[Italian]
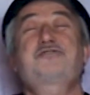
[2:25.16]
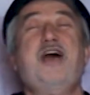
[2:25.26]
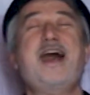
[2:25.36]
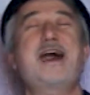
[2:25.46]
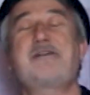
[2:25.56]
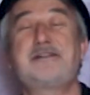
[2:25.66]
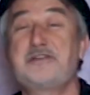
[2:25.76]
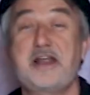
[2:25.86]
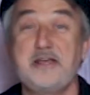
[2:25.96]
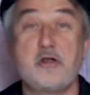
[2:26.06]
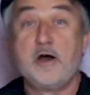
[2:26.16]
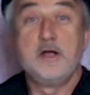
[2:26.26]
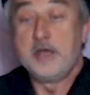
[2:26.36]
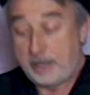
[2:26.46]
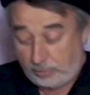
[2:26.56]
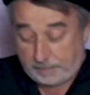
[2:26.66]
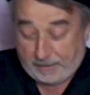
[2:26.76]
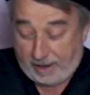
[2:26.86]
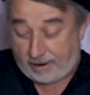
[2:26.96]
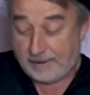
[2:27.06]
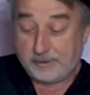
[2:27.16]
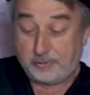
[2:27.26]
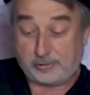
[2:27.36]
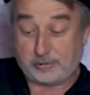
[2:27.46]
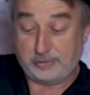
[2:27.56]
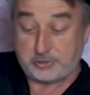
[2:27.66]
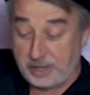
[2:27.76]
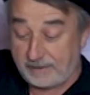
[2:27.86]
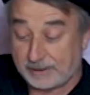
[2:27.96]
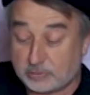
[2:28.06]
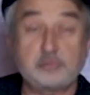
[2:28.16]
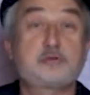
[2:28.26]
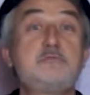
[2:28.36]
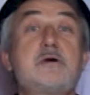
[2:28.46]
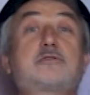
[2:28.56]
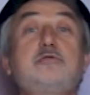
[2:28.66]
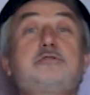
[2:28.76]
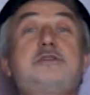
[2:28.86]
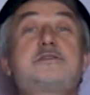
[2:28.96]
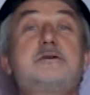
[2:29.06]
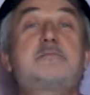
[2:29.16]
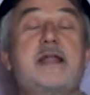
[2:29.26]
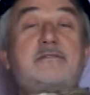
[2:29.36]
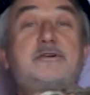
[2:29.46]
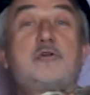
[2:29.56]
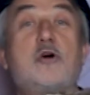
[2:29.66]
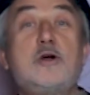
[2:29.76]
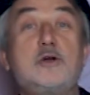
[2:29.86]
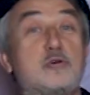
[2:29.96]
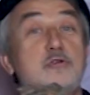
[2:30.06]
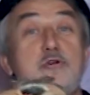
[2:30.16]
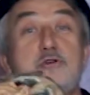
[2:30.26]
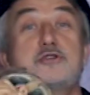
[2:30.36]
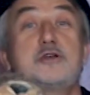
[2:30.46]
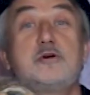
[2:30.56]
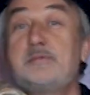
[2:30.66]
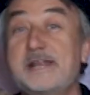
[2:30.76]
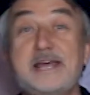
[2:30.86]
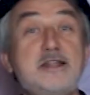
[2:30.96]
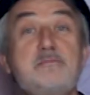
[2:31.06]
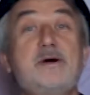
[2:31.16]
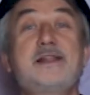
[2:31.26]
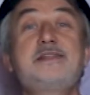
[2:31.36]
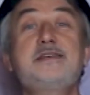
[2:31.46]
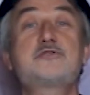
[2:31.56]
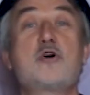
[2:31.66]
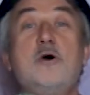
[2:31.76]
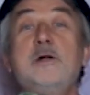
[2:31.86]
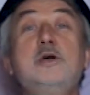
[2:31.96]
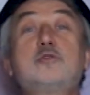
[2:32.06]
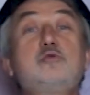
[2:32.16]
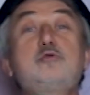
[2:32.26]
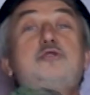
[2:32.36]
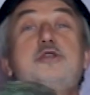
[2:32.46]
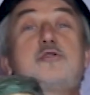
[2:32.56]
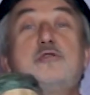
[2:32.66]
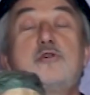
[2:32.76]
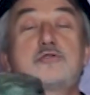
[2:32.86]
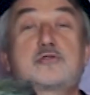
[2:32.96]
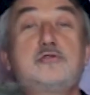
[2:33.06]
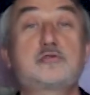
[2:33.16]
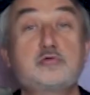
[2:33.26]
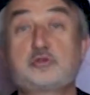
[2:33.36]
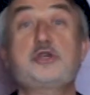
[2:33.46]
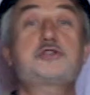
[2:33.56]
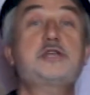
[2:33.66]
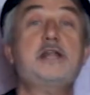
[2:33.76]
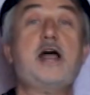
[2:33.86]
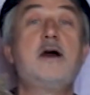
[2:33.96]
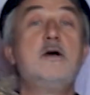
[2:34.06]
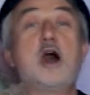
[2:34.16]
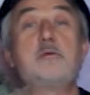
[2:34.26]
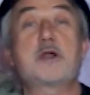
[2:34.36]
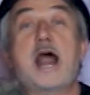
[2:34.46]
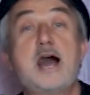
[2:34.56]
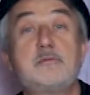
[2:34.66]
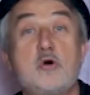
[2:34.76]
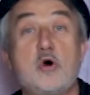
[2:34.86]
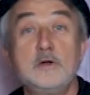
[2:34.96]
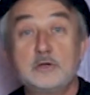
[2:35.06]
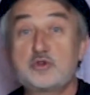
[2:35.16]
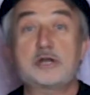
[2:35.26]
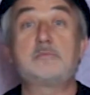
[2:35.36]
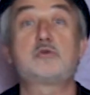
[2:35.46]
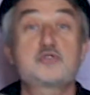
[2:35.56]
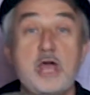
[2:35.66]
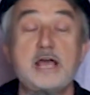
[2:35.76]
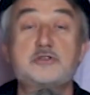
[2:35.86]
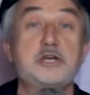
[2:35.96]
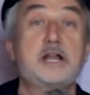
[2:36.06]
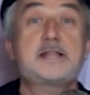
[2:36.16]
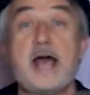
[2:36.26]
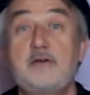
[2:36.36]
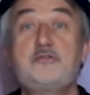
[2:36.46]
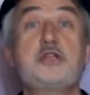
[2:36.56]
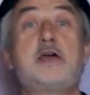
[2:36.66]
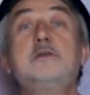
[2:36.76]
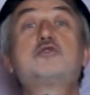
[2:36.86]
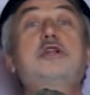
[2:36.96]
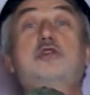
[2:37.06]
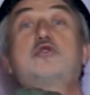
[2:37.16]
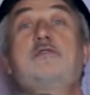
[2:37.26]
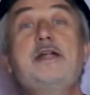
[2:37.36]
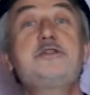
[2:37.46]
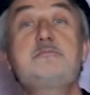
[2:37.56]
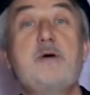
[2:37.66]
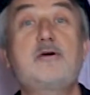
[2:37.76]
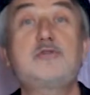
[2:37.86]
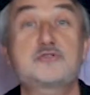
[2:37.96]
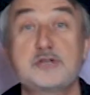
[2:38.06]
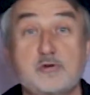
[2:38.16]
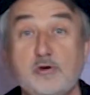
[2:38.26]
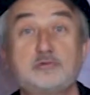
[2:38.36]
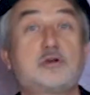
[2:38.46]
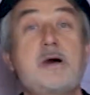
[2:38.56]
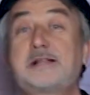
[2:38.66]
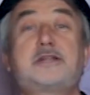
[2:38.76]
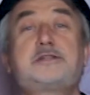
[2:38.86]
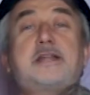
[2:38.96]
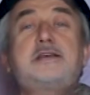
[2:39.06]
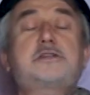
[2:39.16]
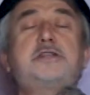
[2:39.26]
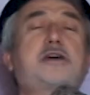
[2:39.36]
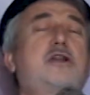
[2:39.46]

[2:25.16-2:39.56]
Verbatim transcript: Ah, ciao Andreino! E lui però non conosceva tutti, ma tutti sembravano conoscerlo, perché nel paradiso tutti conoscono tutti e c'era Abramo, c'era Mosè, c'era Davide, c'era Giovanni Paolo II, Madre Teresa di